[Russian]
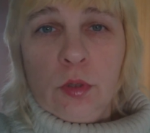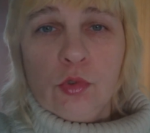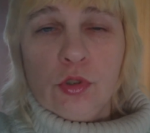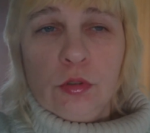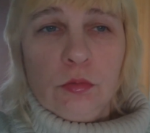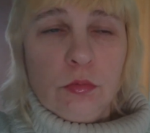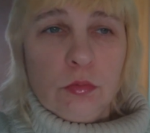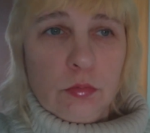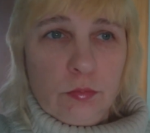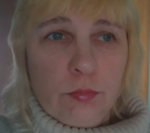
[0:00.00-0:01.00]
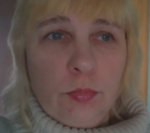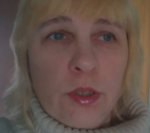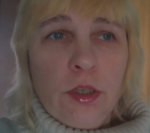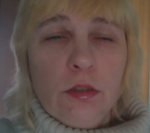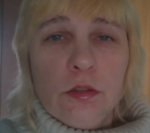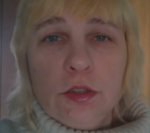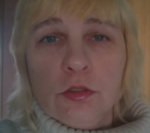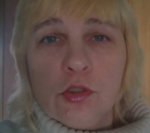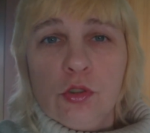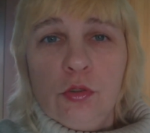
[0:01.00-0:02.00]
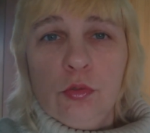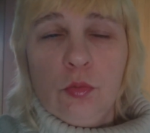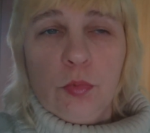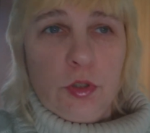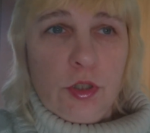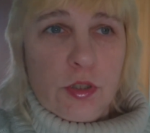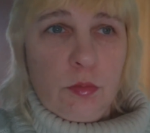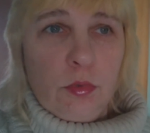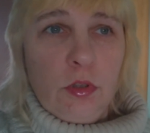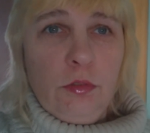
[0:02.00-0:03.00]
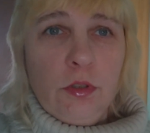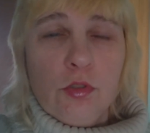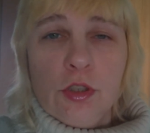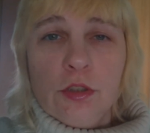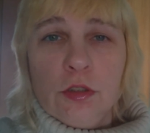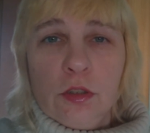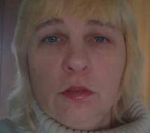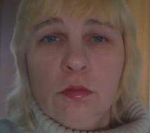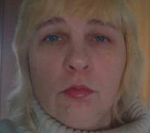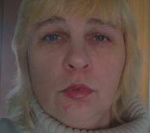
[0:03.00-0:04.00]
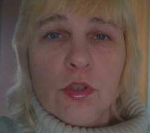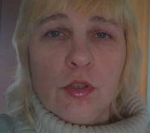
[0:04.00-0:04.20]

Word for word: Потому что, ну, понятное дело, что YouTube это не самое главное в жизни, да?